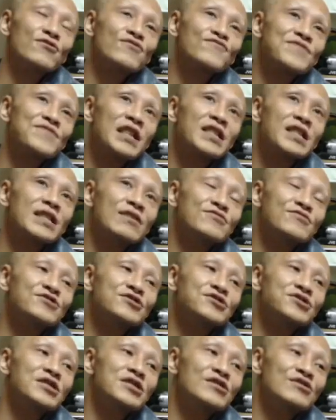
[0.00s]
誰か
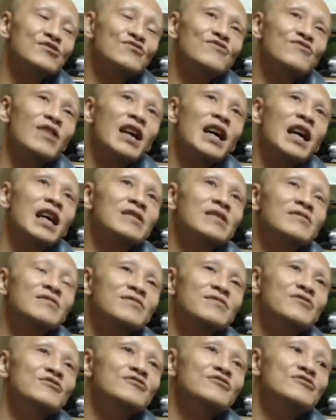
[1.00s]
映ってる、う
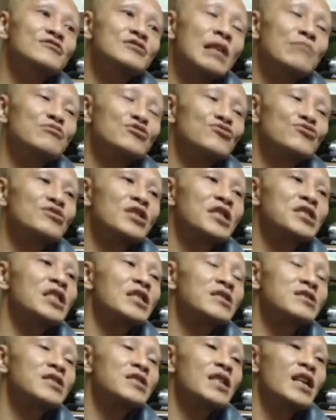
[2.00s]
わーっていう、多分それだけ
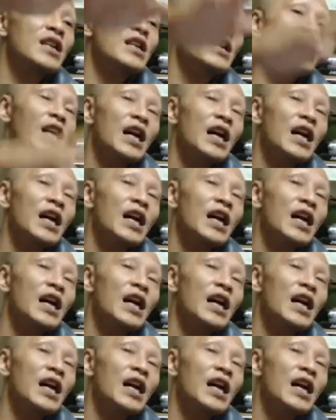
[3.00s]
であって、